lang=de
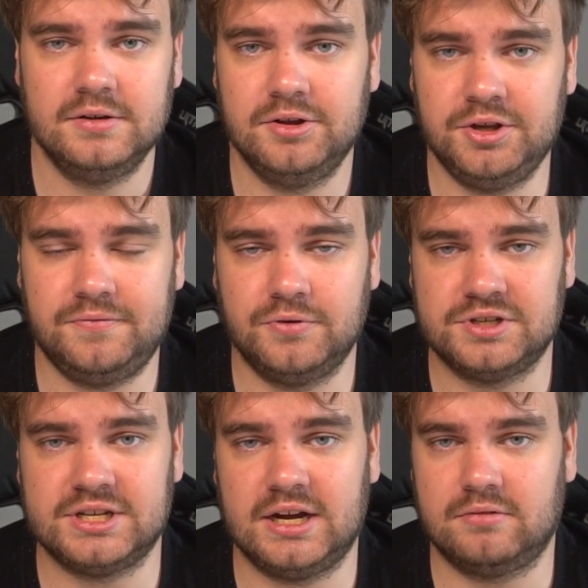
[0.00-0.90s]
Ich würde
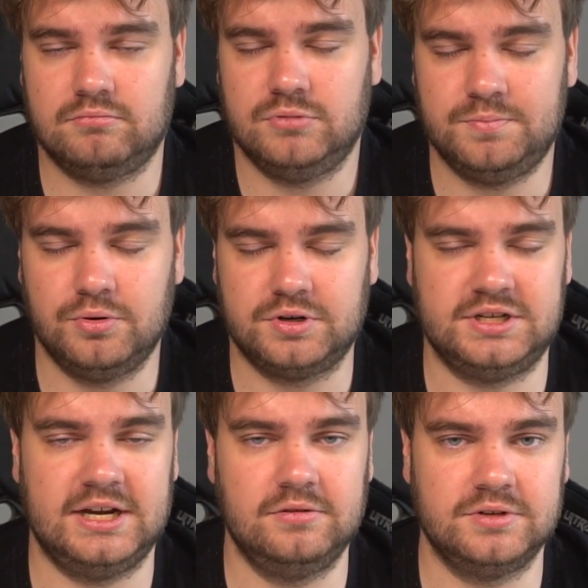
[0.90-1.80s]
sagen, eine
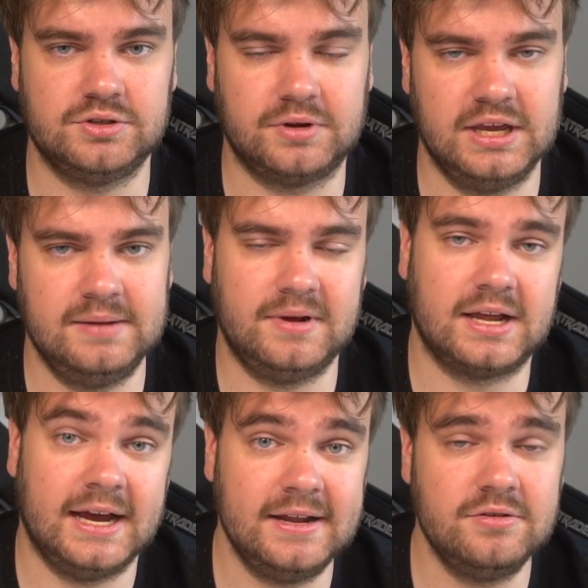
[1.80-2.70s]
Punkteteilung ist okay. Man
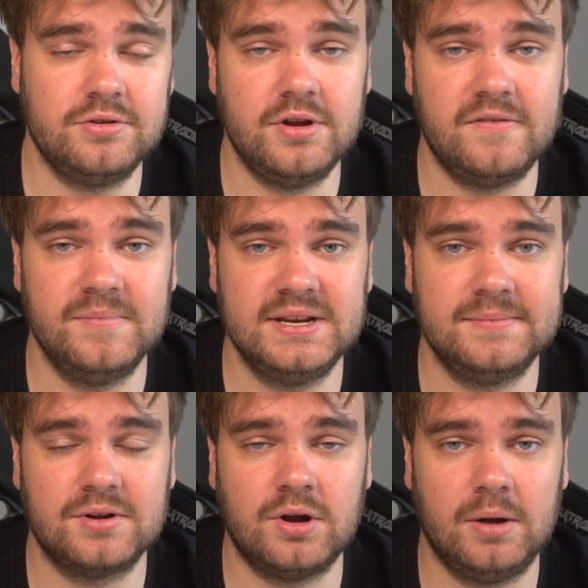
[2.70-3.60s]
kann dann noch einen Elfmeter
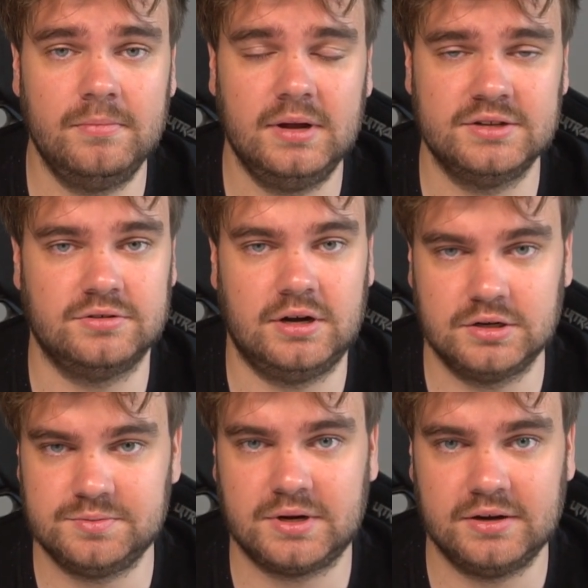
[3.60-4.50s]
bekommen, also
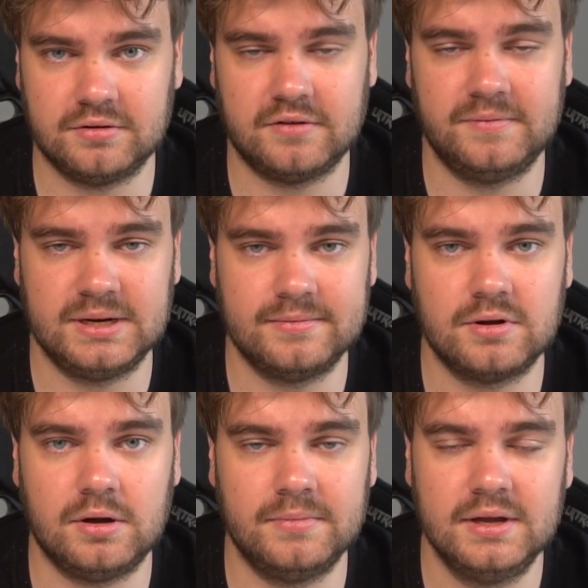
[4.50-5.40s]
Augsburg kann noch einen Elfmeter
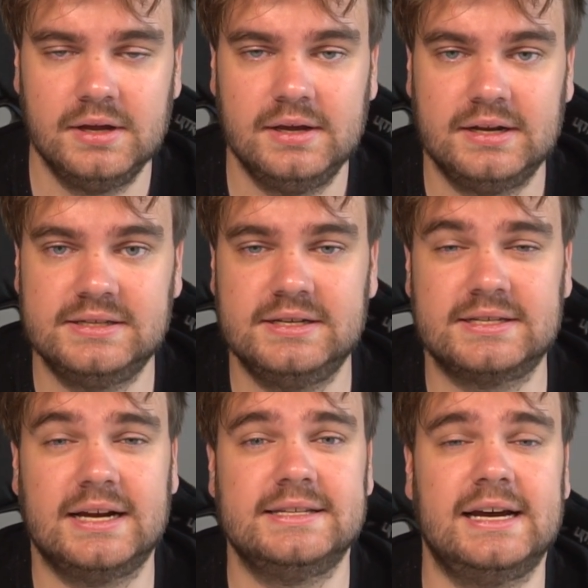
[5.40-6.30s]
bekommen, dann sieht
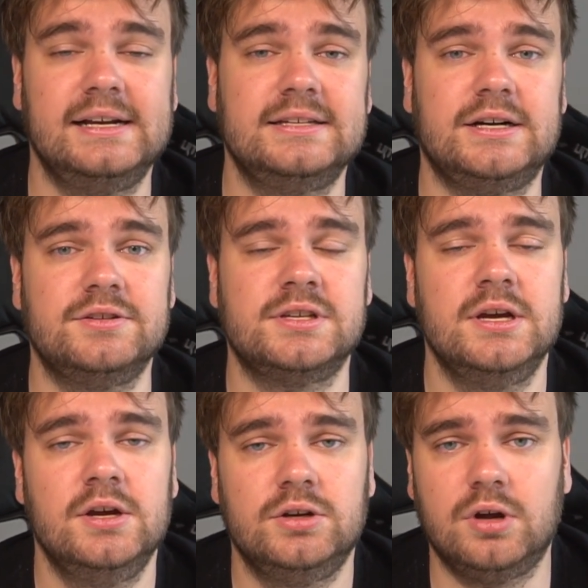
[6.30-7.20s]
das Ganze anders aus.
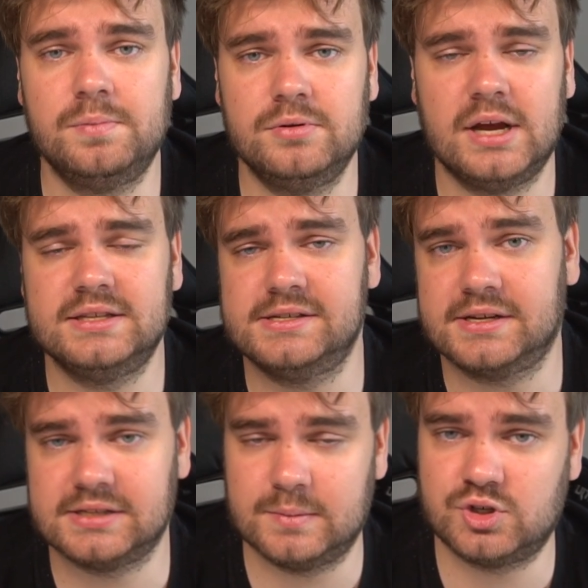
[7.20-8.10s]
Dortmund hat sich
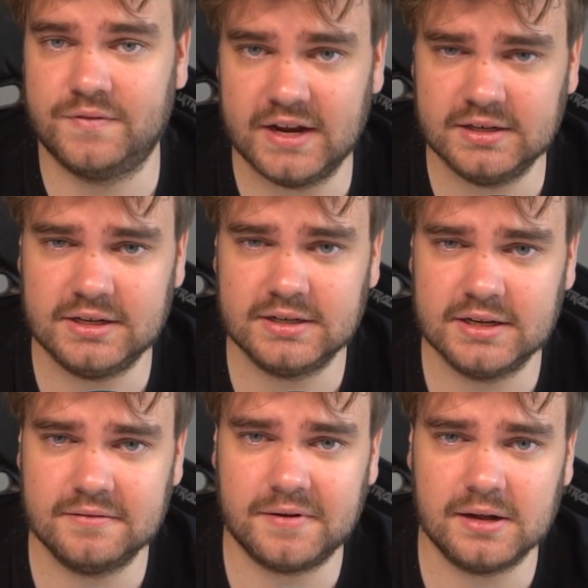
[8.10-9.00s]
extrem schwer getan
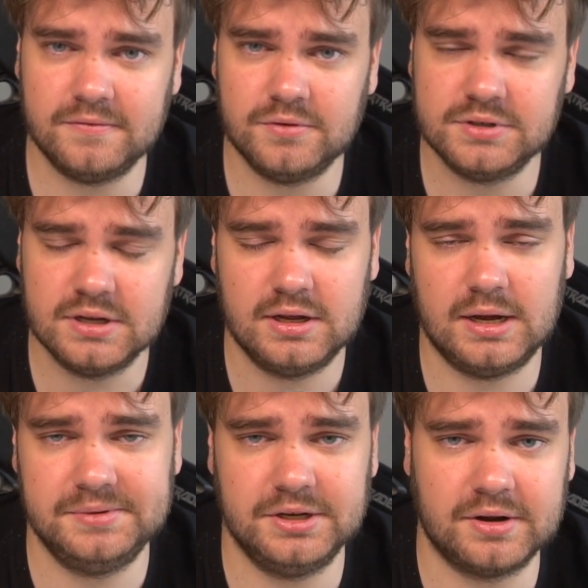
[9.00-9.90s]
gegen Frankfurt,
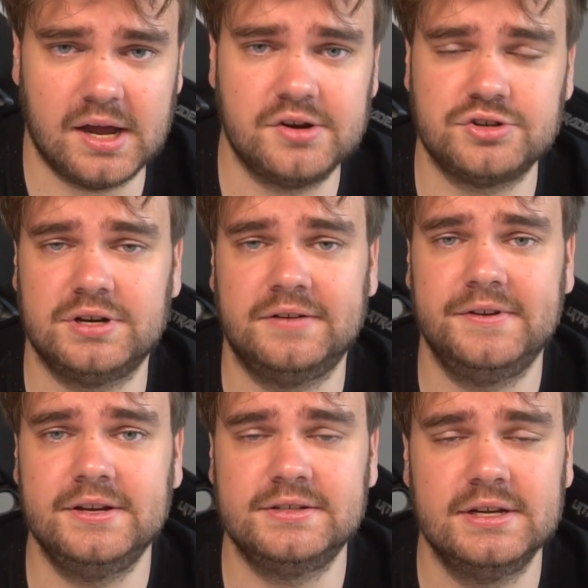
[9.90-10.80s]
habe ich auch gerade schon
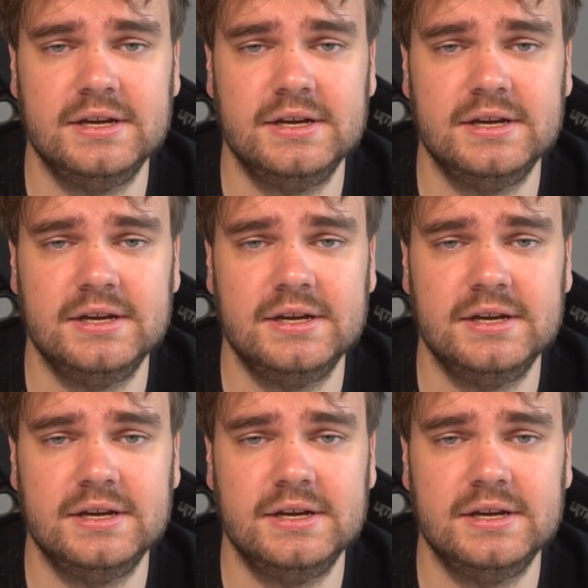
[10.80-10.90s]
erwähnt.